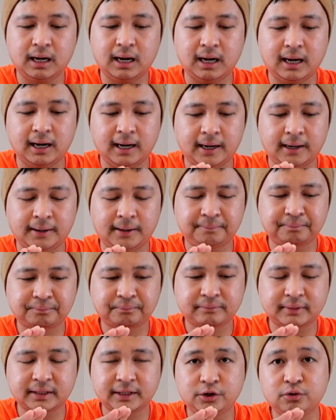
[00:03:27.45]
uh,
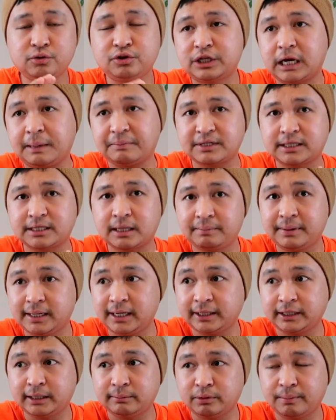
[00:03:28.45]
yung job
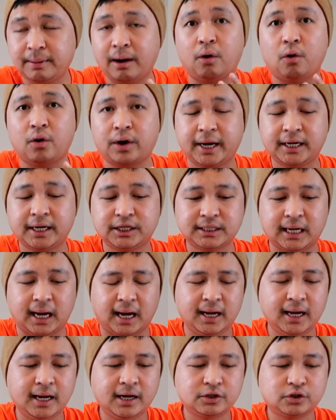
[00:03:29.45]
stability mo ba okay siya.